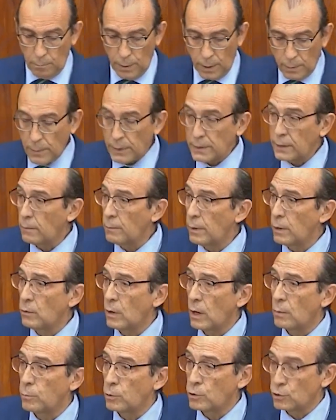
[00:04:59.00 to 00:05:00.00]
Permítame
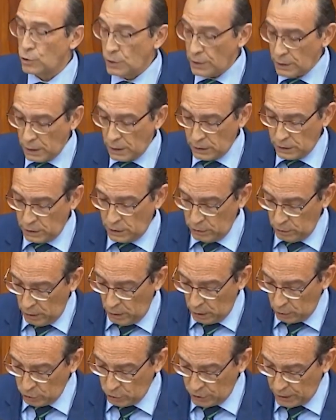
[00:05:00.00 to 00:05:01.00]
una postilla,
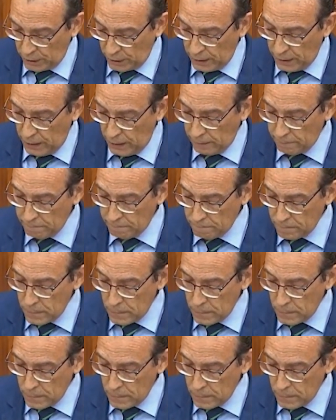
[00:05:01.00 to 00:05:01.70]
señora consejera.